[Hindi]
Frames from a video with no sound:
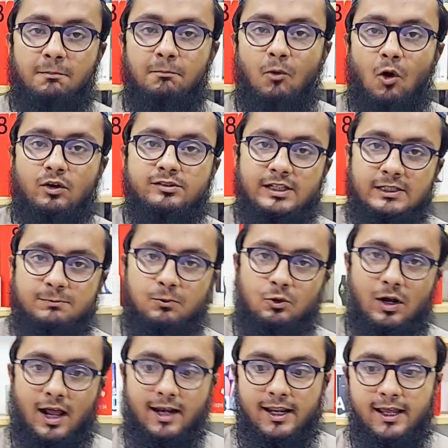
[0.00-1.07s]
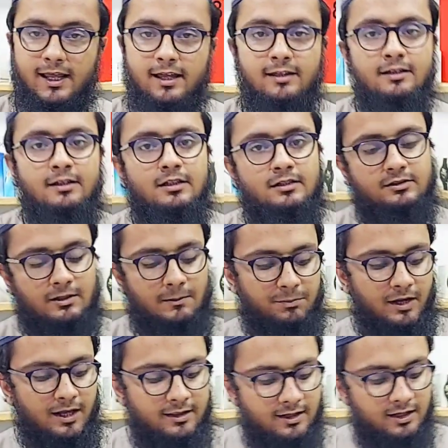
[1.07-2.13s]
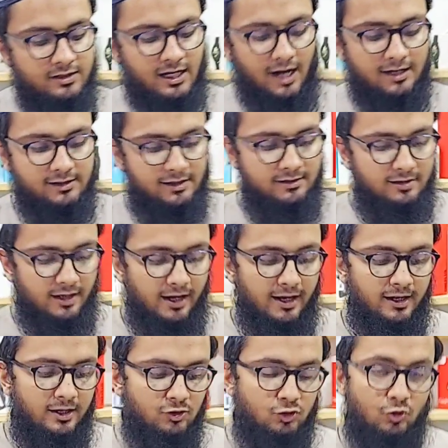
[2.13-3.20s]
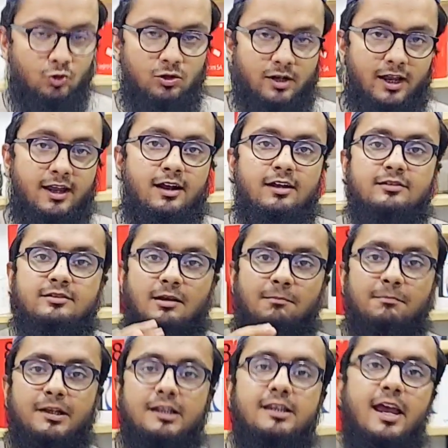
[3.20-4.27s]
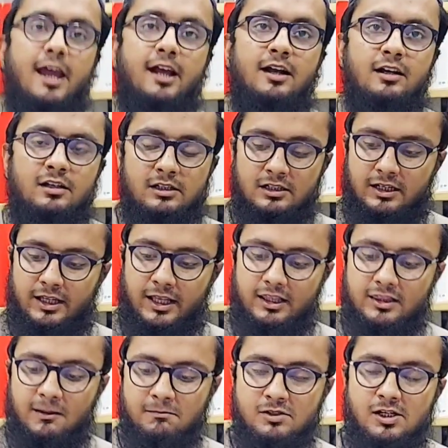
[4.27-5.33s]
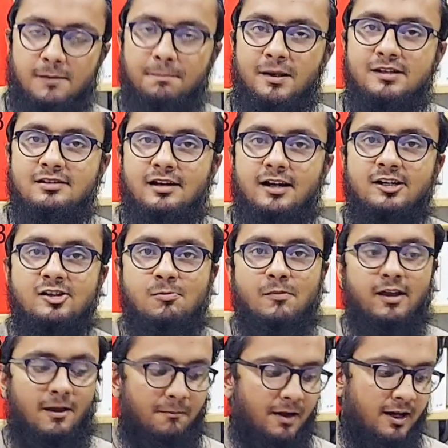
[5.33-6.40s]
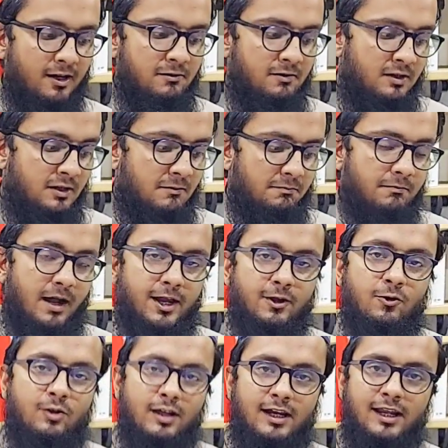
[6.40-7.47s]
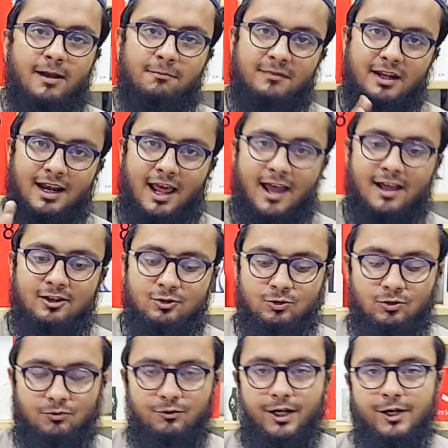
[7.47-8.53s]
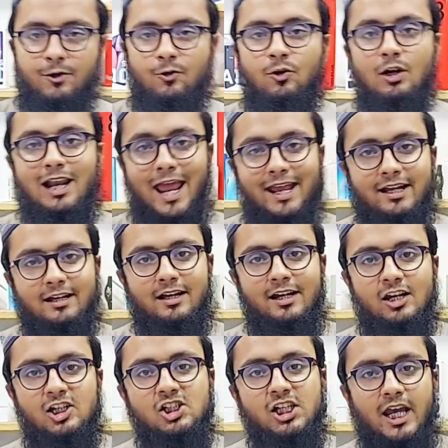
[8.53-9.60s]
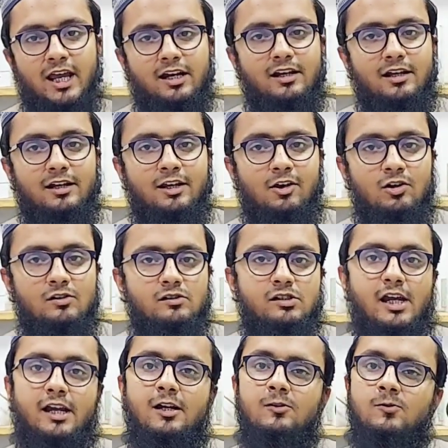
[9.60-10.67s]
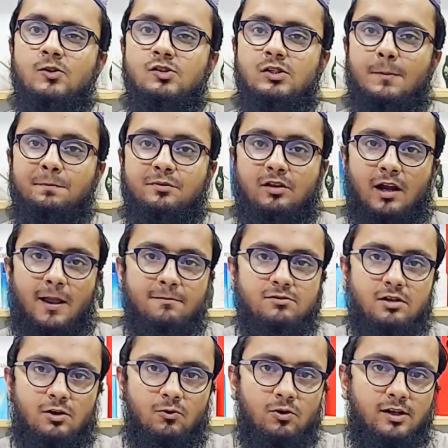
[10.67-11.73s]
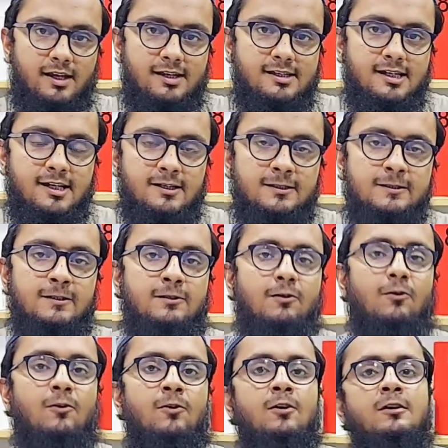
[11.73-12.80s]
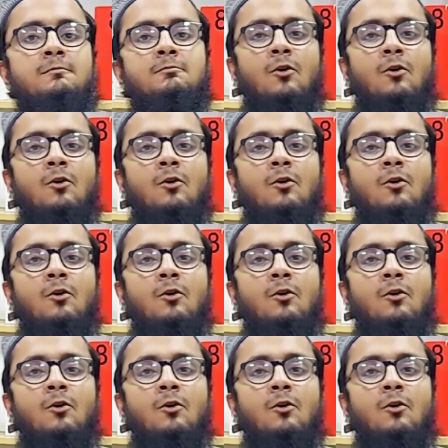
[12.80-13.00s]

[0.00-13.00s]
सिर्फ बॉक्सेस पुराने हैं सबके अंदर चार्जेस रहेंगे जो रहेगा सब मिल जाएगा एकदम चीपेस्ट रेट्स में हमारे भाइयों के लिए हमने लाए हैं तो वीडियो को लाइक करिए शेयर करिए और चैनल को सब्सक्राइब ज़रूर कीजिए और